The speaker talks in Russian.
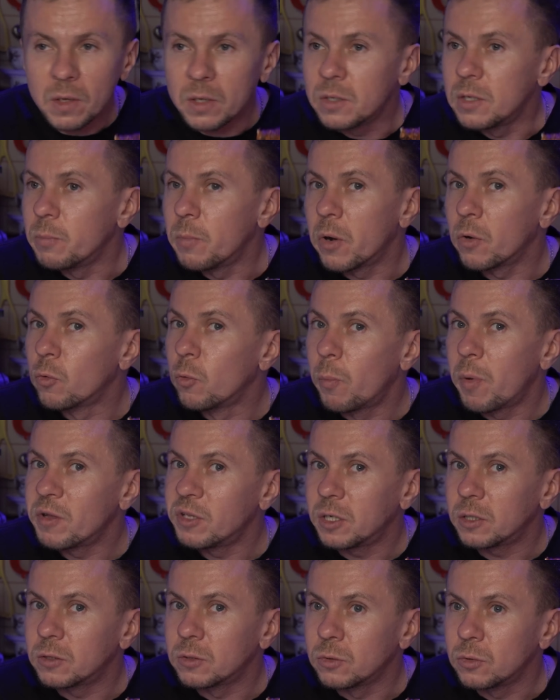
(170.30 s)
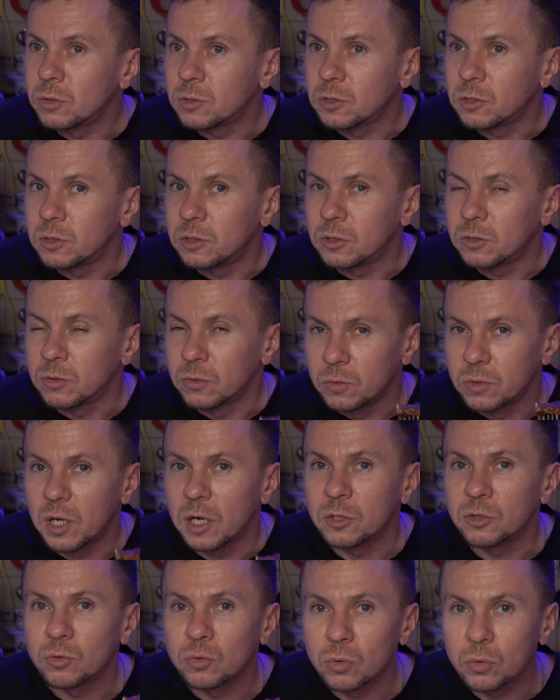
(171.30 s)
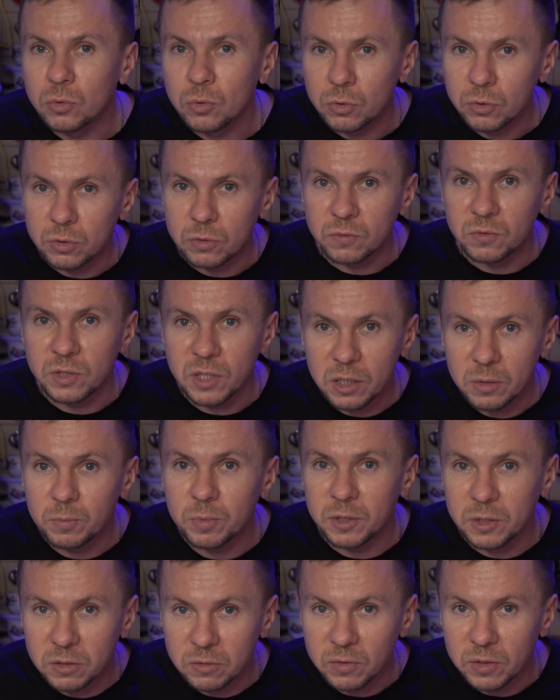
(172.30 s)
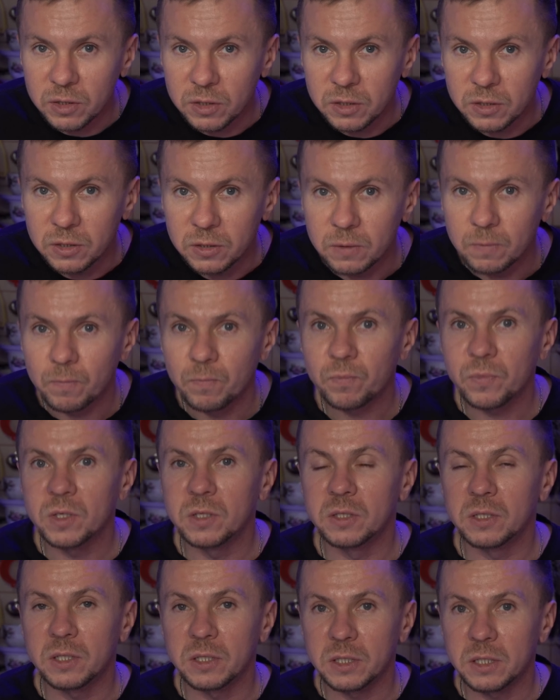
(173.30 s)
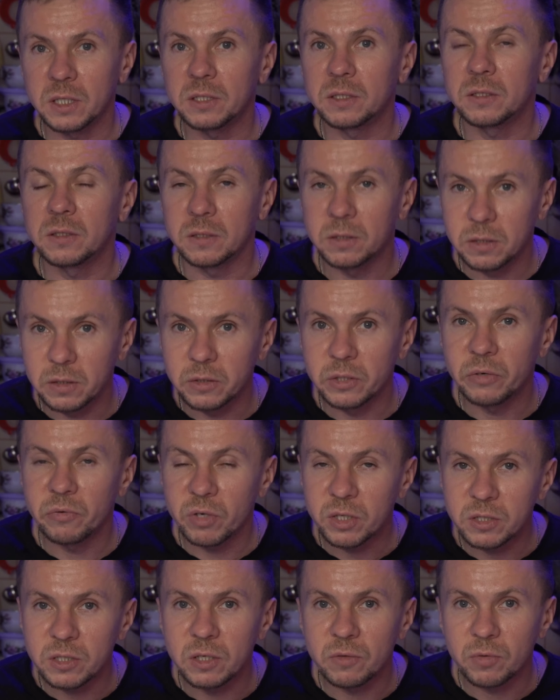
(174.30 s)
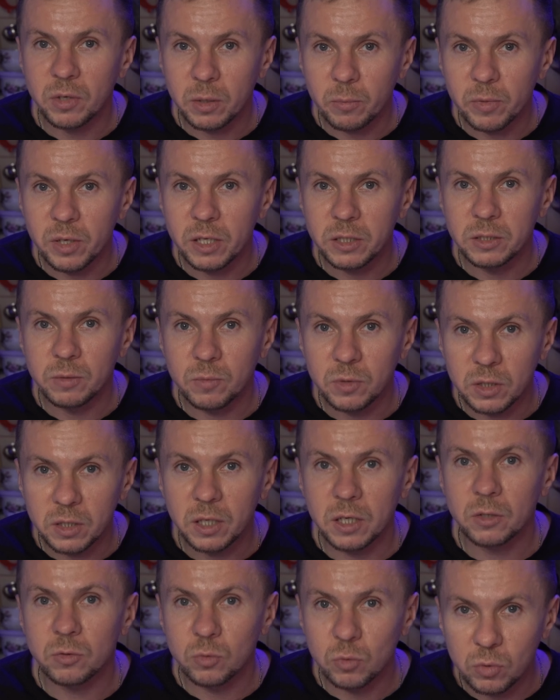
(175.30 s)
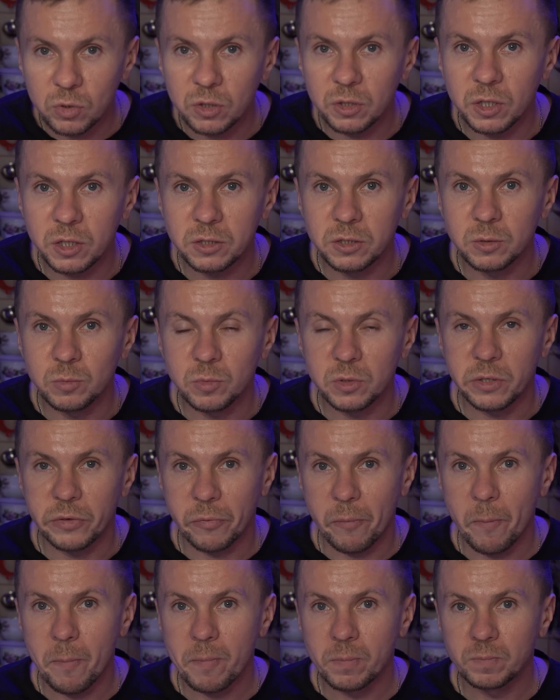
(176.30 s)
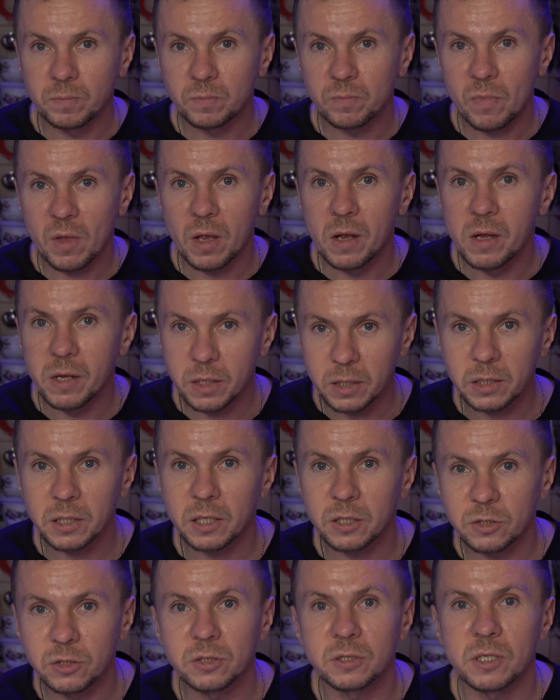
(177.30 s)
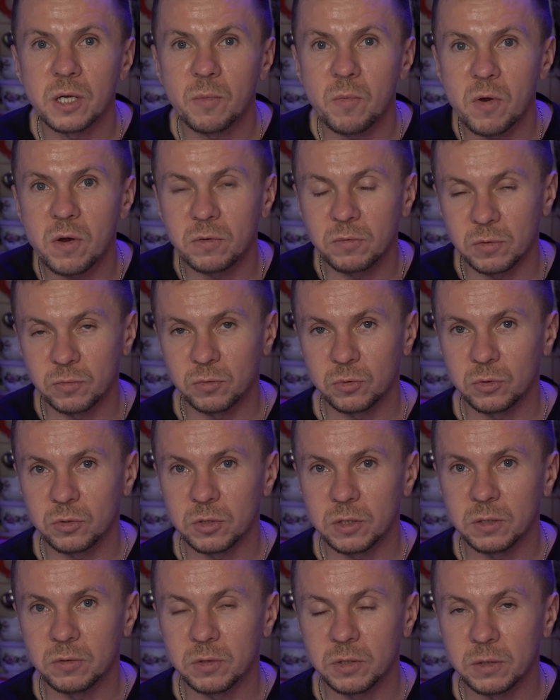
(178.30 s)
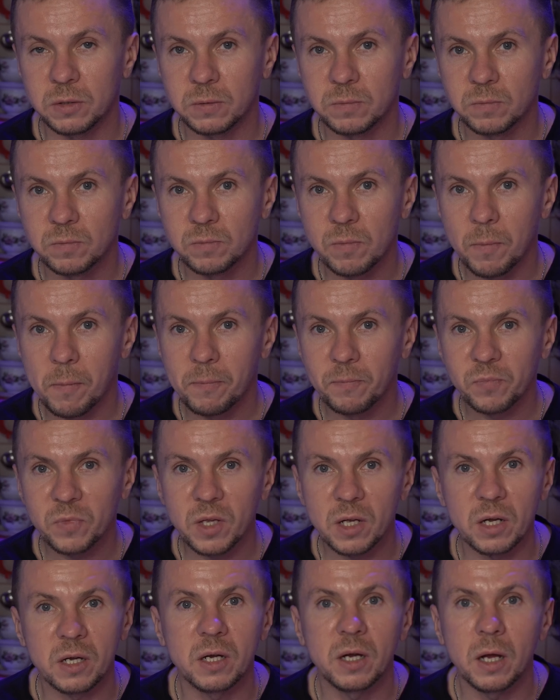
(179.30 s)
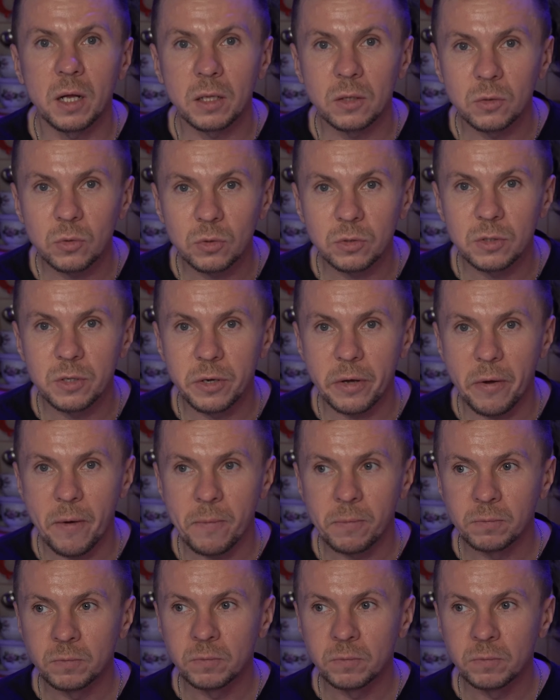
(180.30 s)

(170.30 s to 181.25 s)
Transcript: Не могу понять логики. Но ну, я что должен взять, перезвонить и сказать, давайте оформляйте мне карту и кидайте меня? Я также самое во влоге говорил. Какая логика?